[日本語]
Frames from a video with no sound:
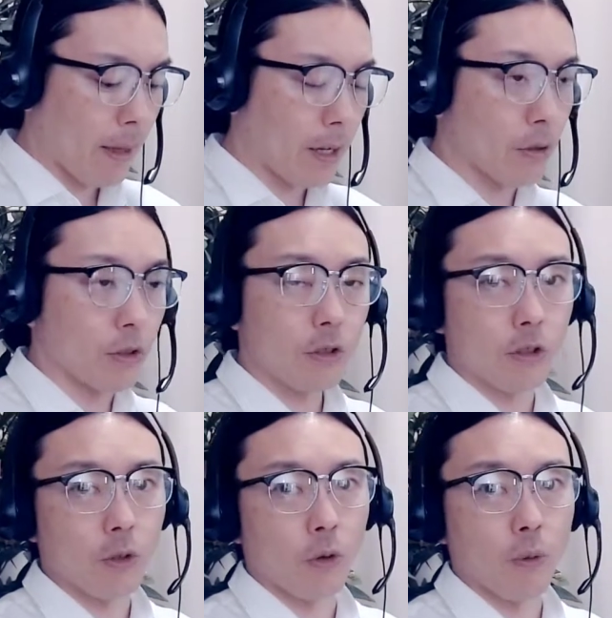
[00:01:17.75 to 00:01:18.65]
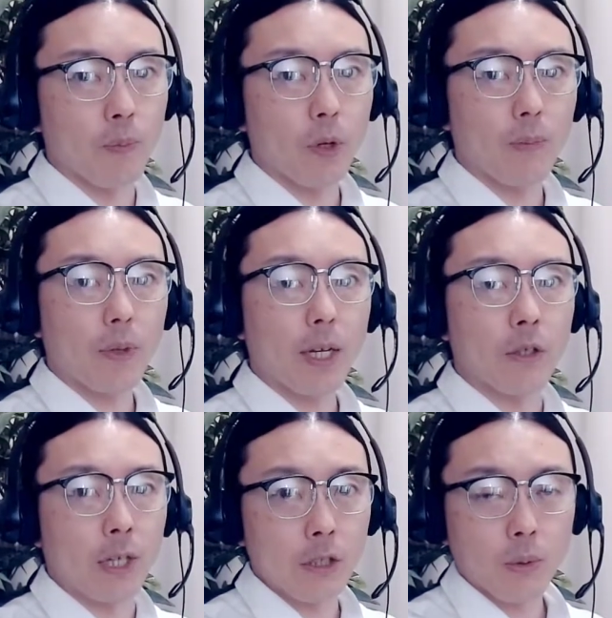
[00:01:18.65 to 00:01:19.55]
あのすぐこう あ
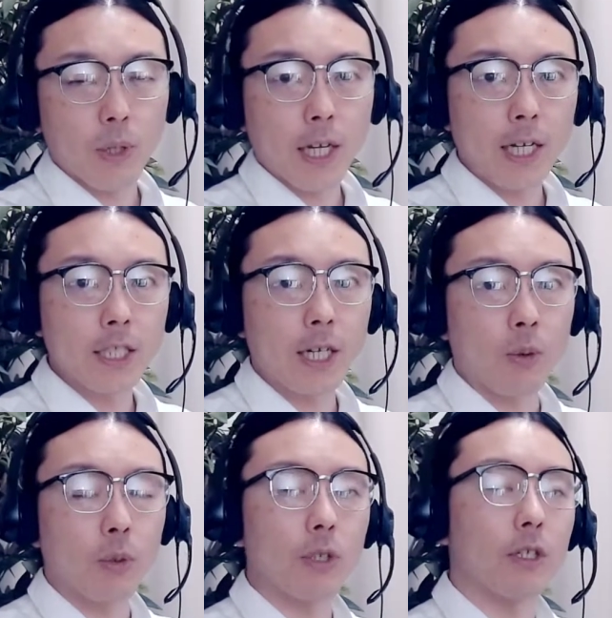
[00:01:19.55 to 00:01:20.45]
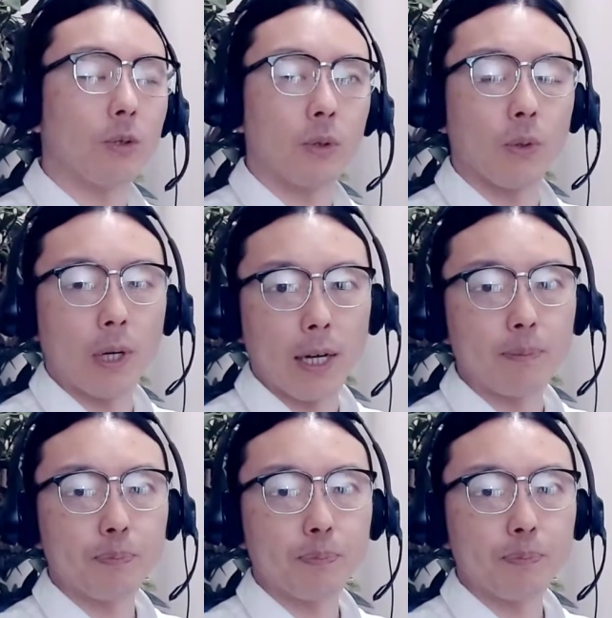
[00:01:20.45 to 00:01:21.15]
のあそこで火事が起こってるよとか、